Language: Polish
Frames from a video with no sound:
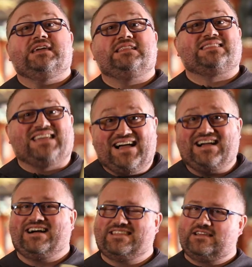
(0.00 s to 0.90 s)
I
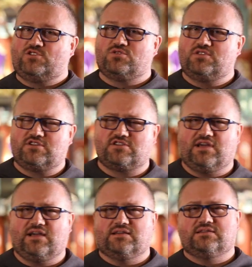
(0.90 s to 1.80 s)
ta
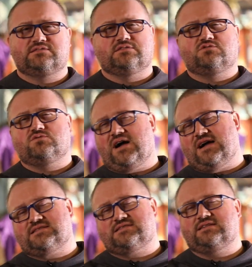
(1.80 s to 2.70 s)
anegdotyczna
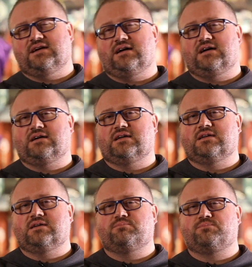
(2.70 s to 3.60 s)
sytuacja
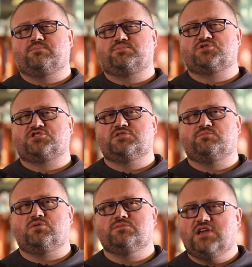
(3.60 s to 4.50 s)
e,
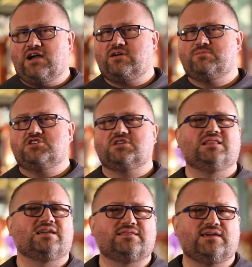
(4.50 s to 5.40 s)
przypomniała mi się
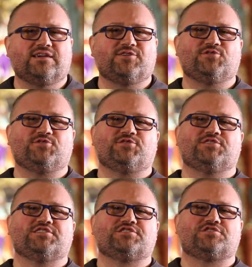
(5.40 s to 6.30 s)

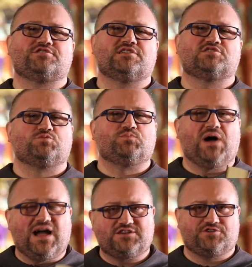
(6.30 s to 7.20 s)
dlatego, że
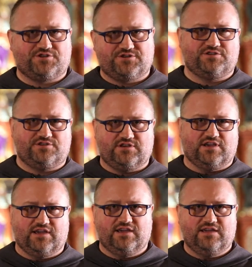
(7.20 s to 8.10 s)
zobaczcie,